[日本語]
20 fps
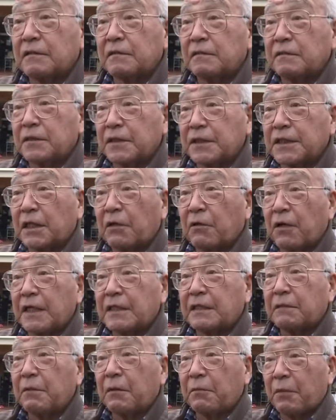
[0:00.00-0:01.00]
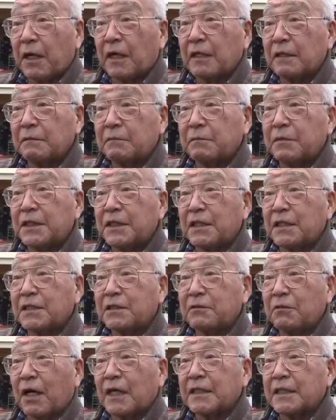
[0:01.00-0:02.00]
靴下を履いたまま、右
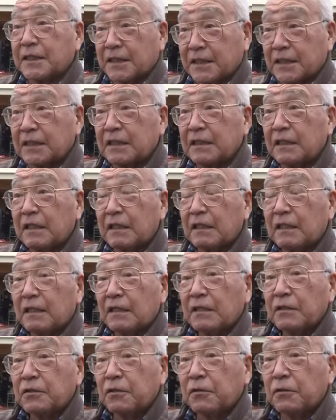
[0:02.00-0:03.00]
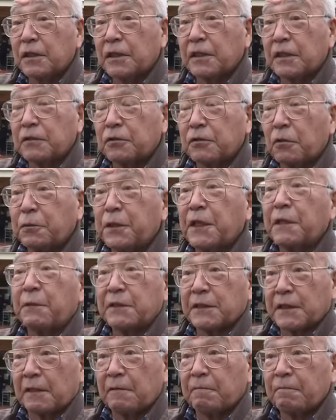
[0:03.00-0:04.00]
足は裸足、それで飛び出ま
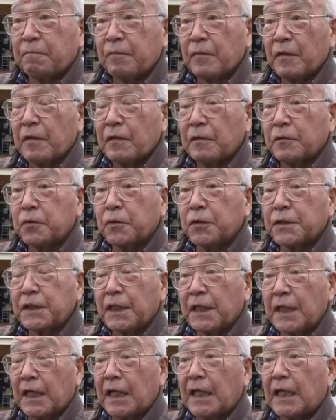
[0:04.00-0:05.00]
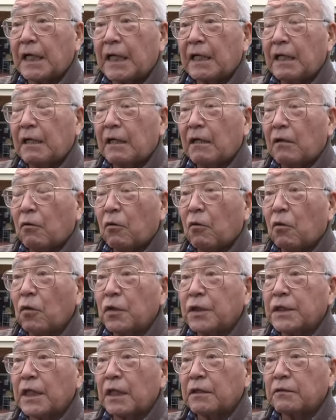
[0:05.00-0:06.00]
した。そうしたら大
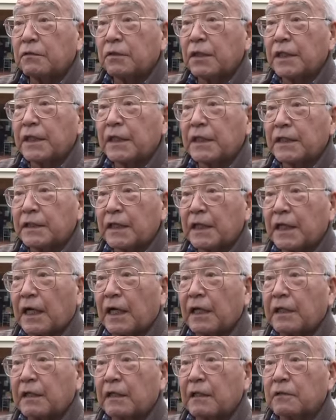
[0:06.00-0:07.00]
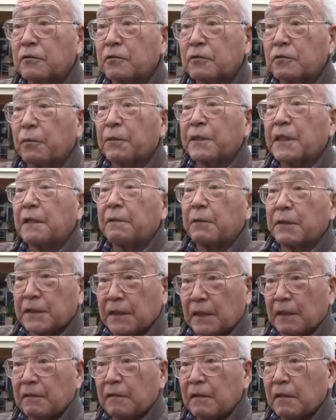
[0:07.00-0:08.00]
きな揺れでですね、体が飛ばされまし
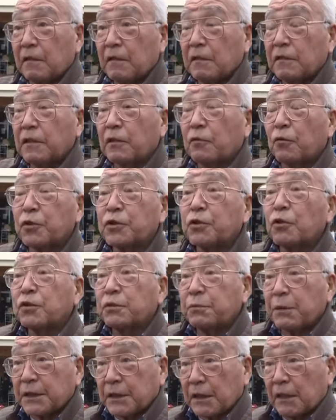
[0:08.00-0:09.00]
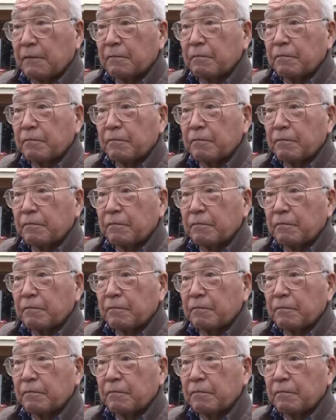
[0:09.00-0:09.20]
た。で、腰を打ちました。